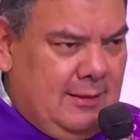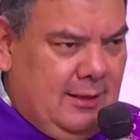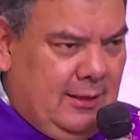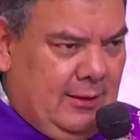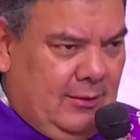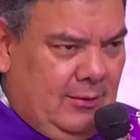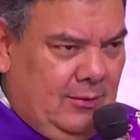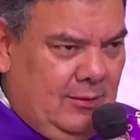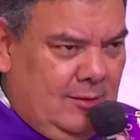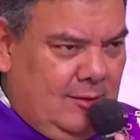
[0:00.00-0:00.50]

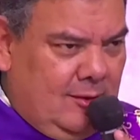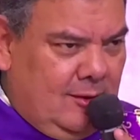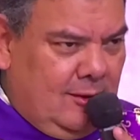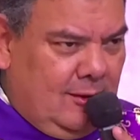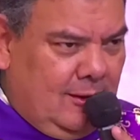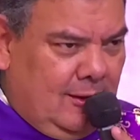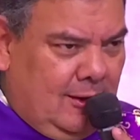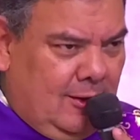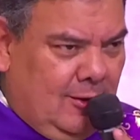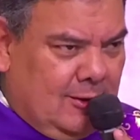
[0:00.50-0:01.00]
¿no?
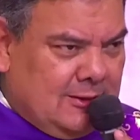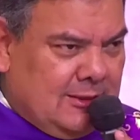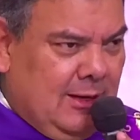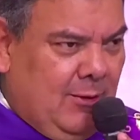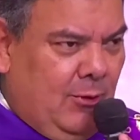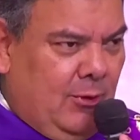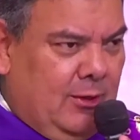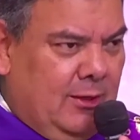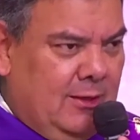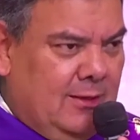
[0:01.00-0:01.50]
Quedó hasta
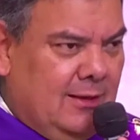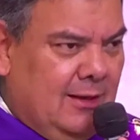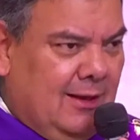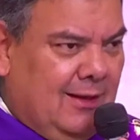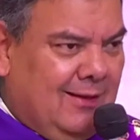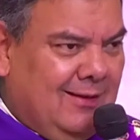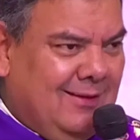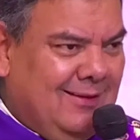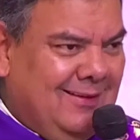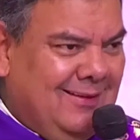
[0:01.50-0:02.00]
bonita.
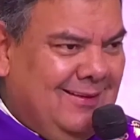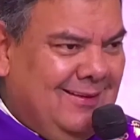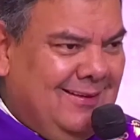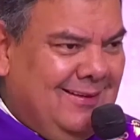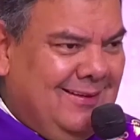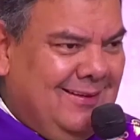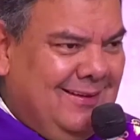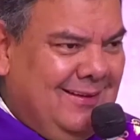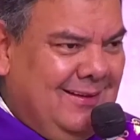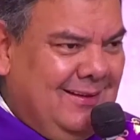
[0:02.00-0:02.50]

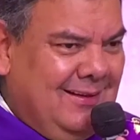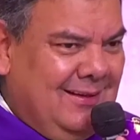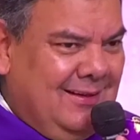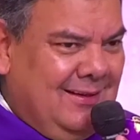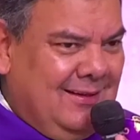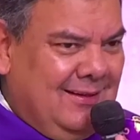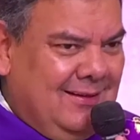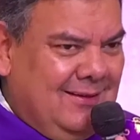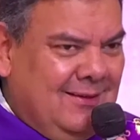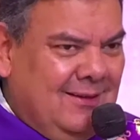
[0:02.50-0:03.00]

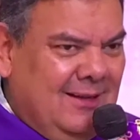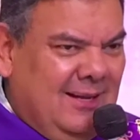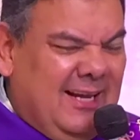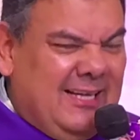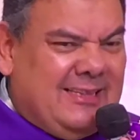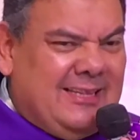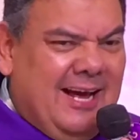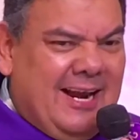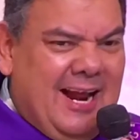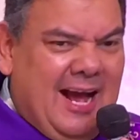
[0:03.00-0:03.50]
Y
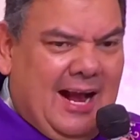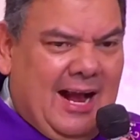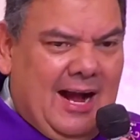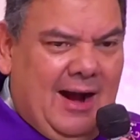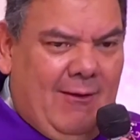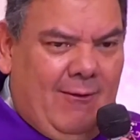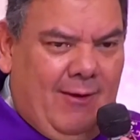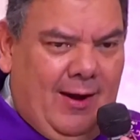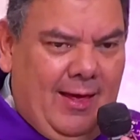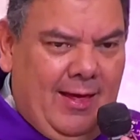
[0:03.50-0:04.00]
tan
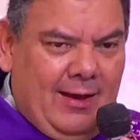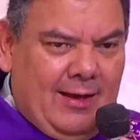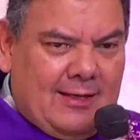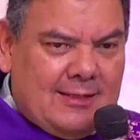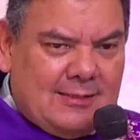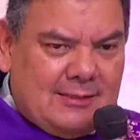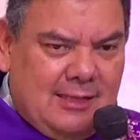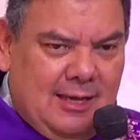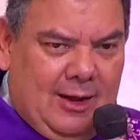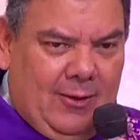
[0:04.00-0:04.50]
acabada que
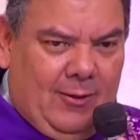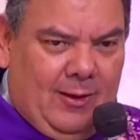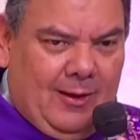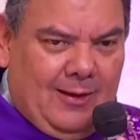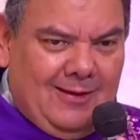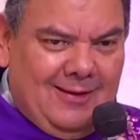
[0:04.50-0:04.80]
estaba.